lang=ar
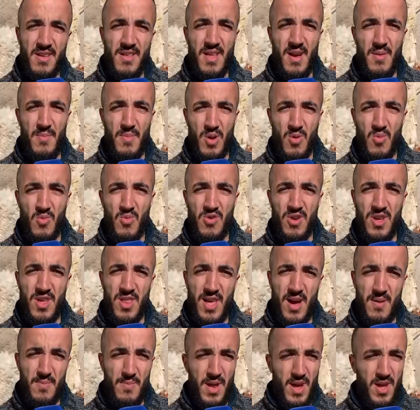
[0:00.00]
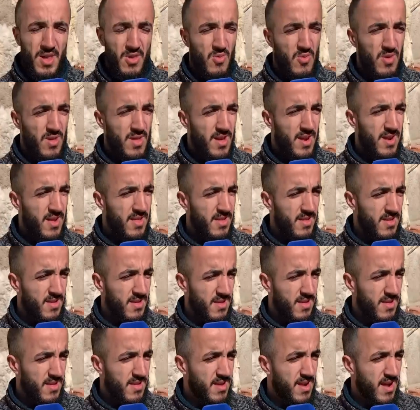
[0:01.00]
زعما يكون شي دعم عند وزاره
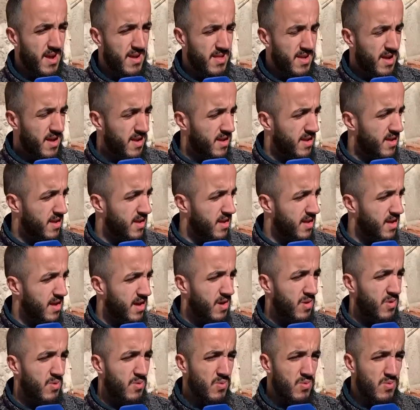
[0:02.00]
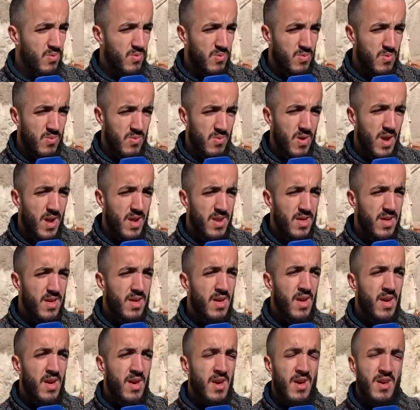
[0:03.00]
الصناعه التقليديه ويعني
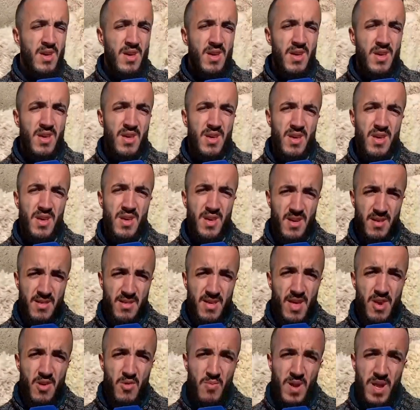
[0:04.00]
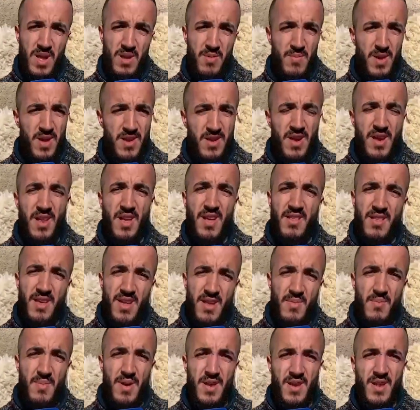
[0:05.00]
يعتني بهذا المجال حيت
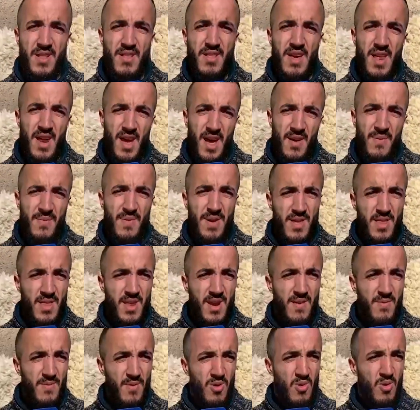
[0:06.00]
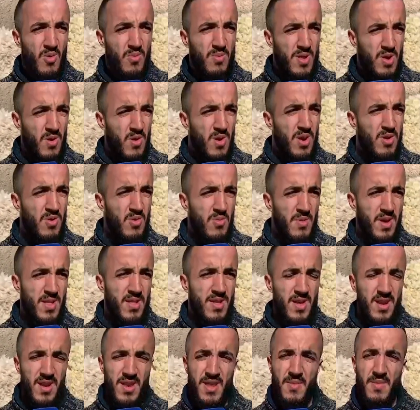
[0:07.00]
هذا المجال صراحه فيه طريف الخبز لو انه
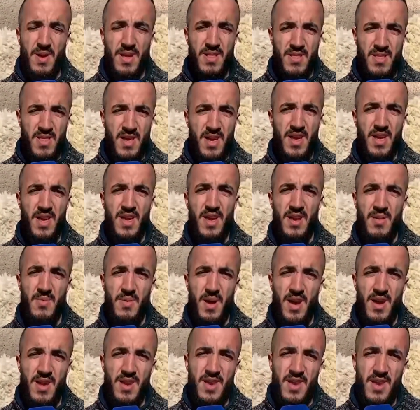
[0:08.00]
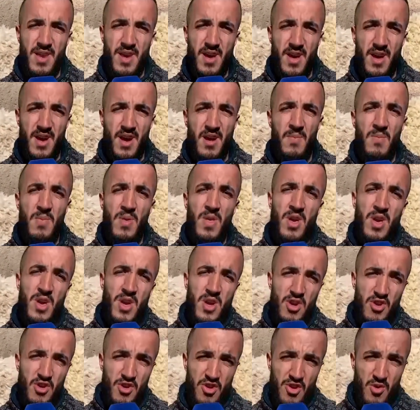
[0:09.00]
مثلا دابا الصناعيه اللي باقيين هنايا
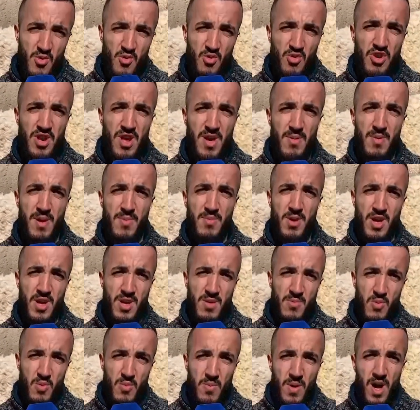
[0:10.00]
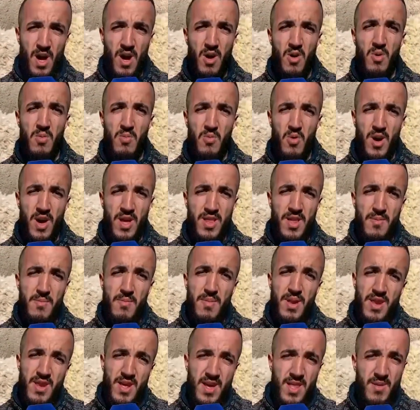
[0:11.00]
يجيو الشباب يخدموا معاهم وهذه
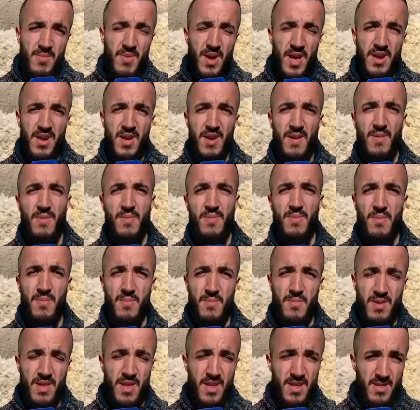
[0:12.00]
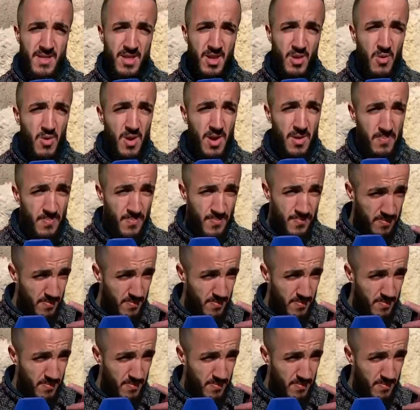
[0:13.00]
منا دابا حنا في مدينه تطوان